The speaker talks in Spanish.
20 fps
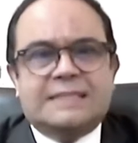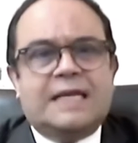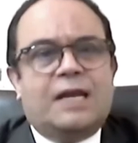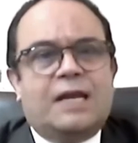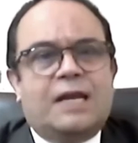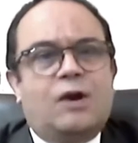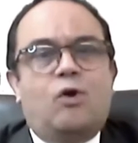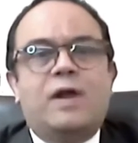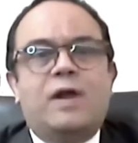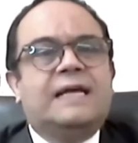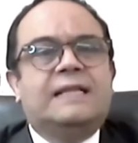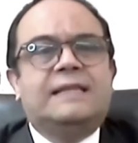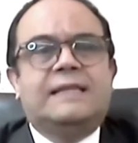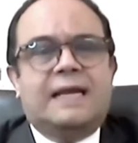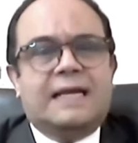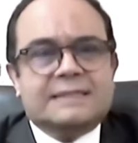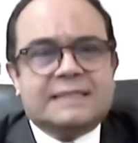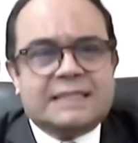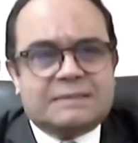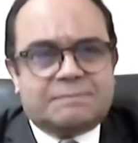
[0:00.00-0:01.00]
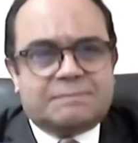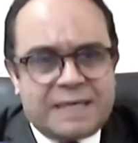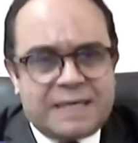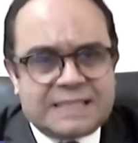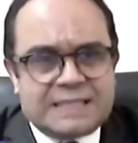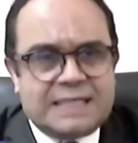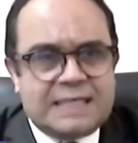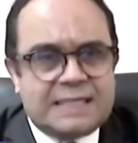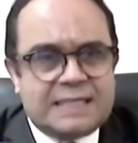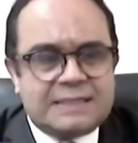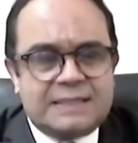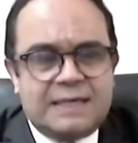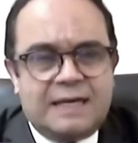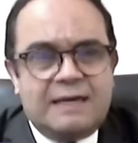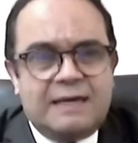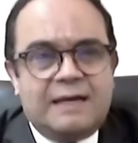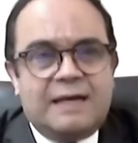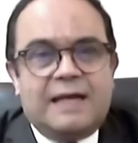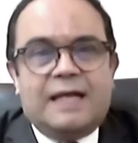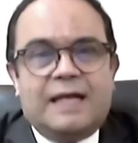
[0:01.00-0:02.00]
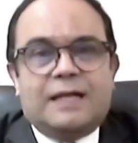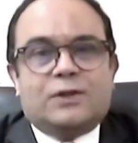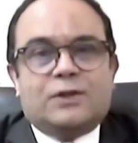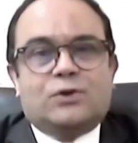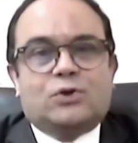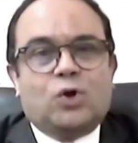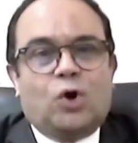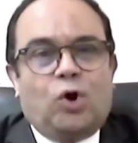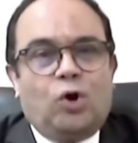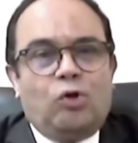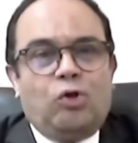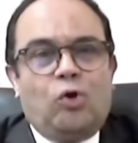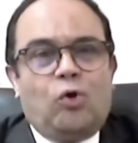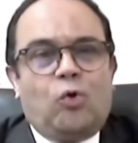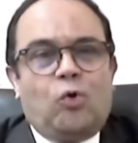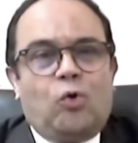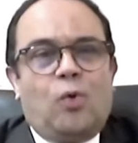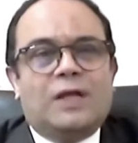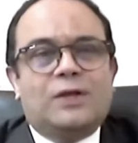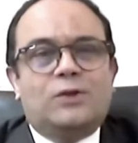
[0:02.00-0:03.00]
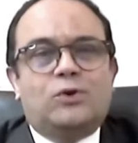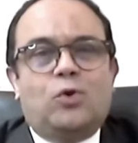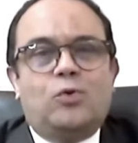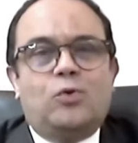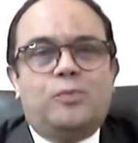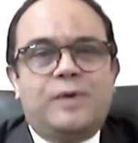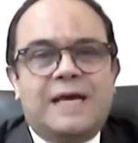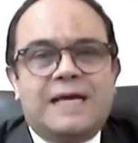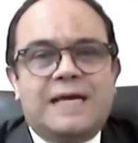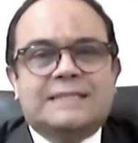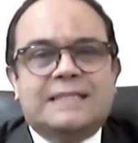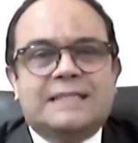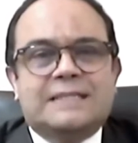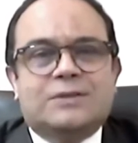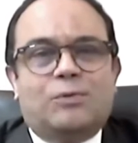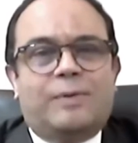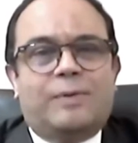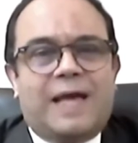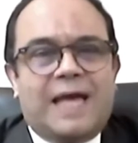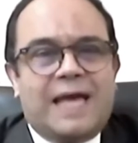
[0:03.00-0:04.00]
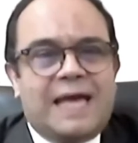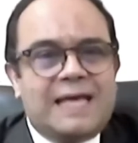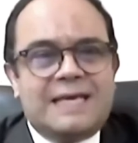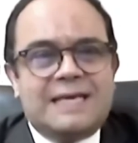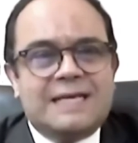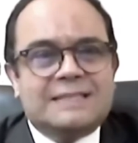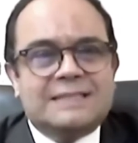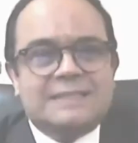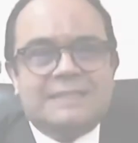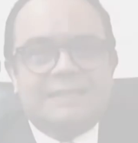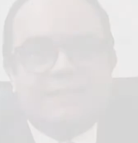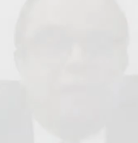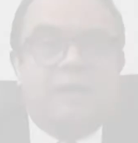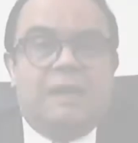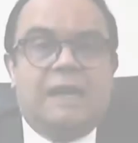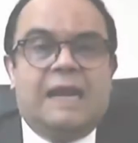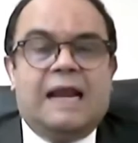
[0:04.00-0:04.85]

desde el origen de las especies todo cuanto hubiese sobre ellas.